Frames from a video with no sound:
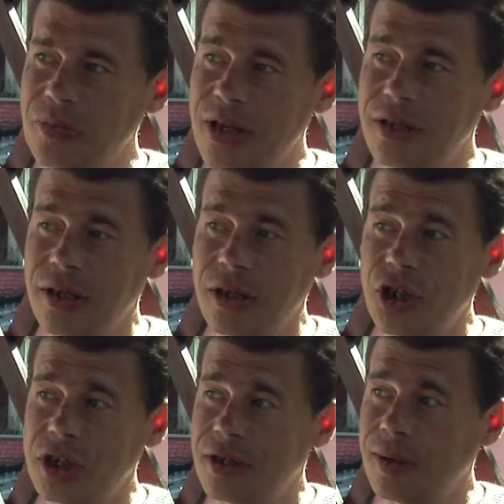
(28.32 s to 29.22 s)
Если
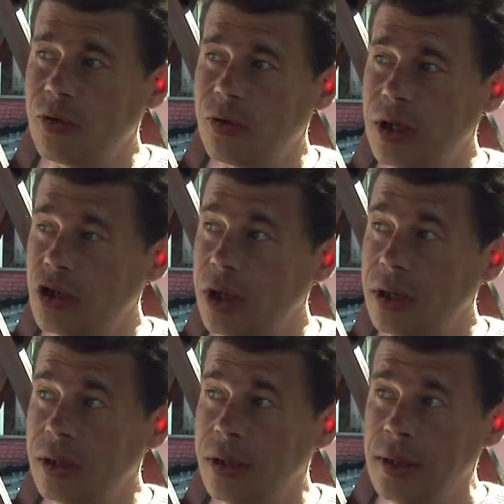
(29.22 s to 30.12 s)
начать с самого
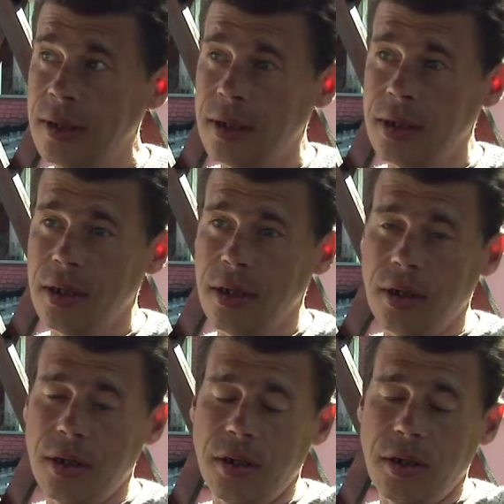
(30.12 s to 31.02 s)
начала,
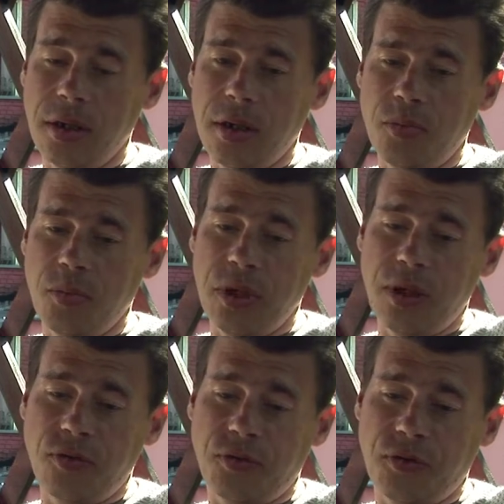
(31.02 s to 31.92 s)

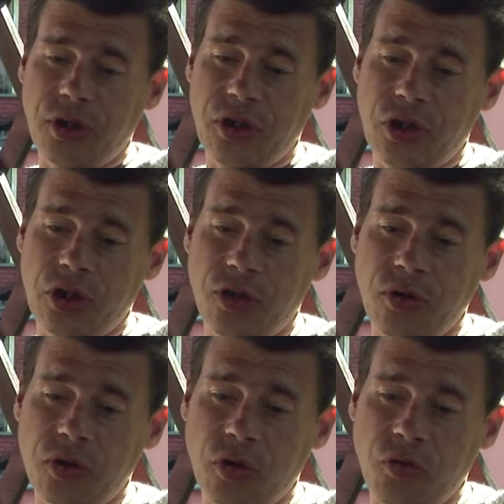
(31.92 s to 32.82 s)
меня в
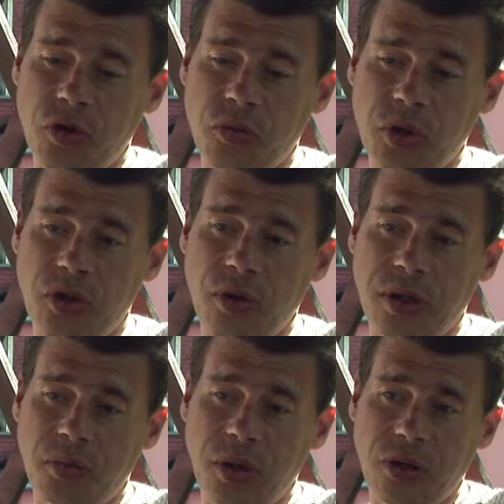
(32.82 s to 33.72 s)

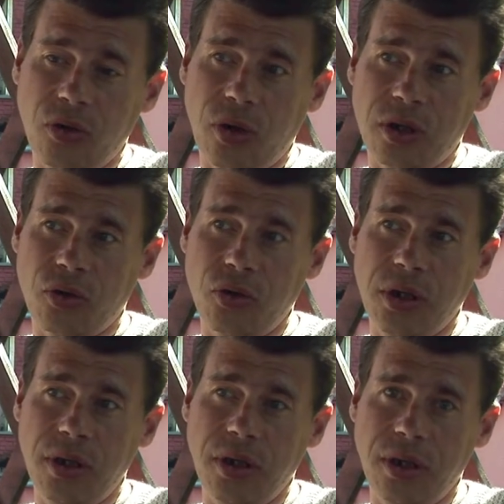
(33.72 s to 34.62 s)
1989 году
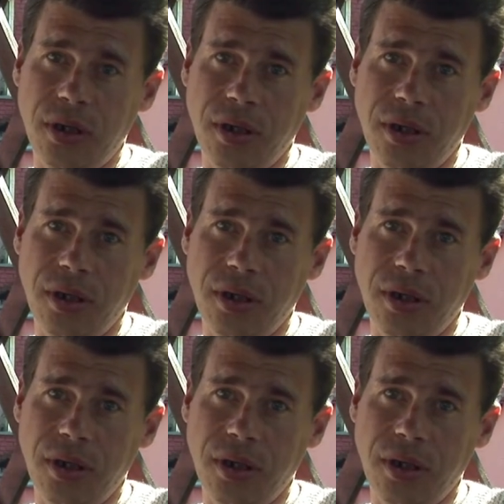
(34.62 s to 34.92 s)
осудили.